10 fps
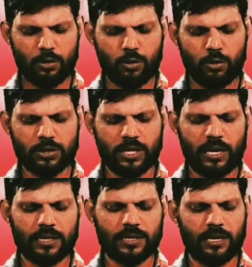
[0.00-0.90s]
दूर
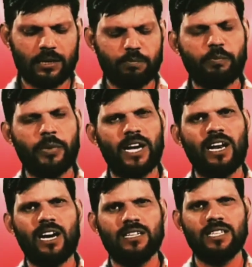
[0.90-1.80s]
तलक था
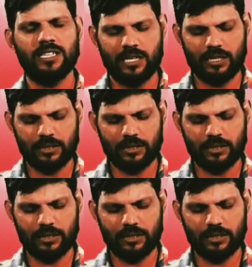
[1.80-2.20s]
फैला अंधेरा